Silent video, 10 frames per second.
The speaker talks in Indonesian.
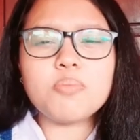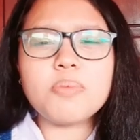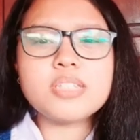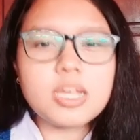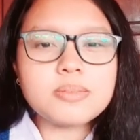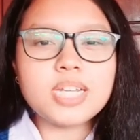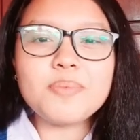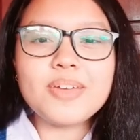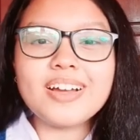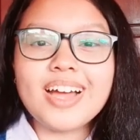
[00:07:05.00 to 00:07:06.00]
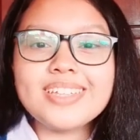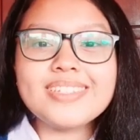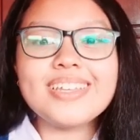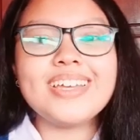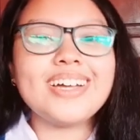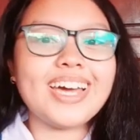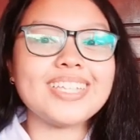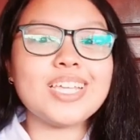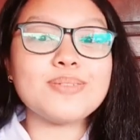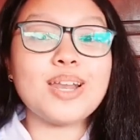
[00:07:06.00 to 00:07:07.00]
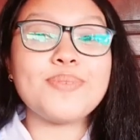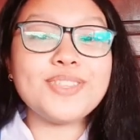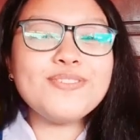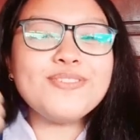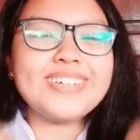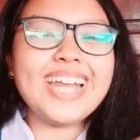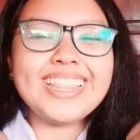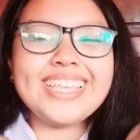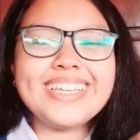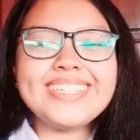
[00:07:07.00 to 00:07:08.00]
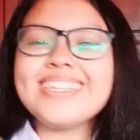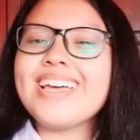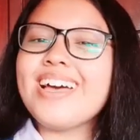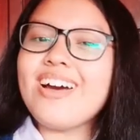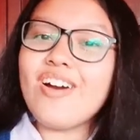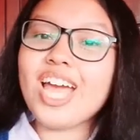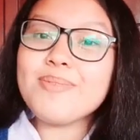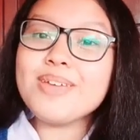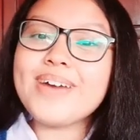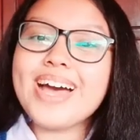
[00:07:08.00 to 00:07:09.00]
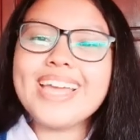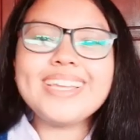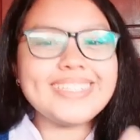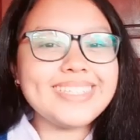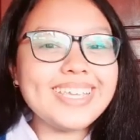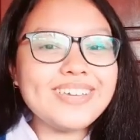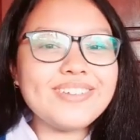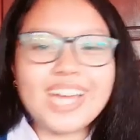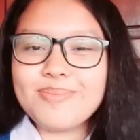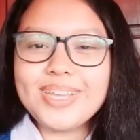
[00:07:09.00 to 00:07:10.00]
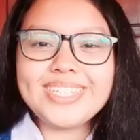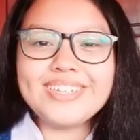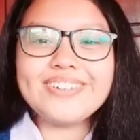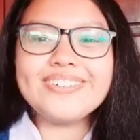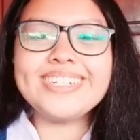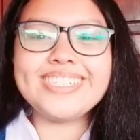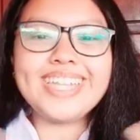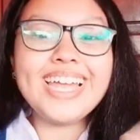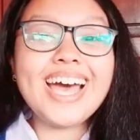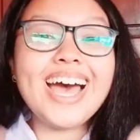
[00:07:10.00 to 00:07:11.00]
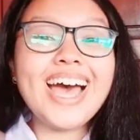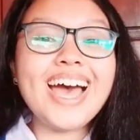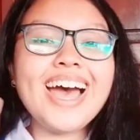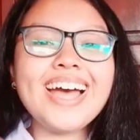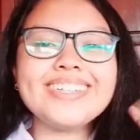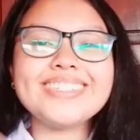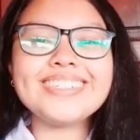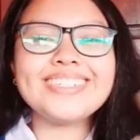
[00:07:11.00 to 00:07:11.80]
lupa subscribe ya guys, karena subscribe itu gratis. Oke, okay, bye-bye. See you, God bless you. Dadah!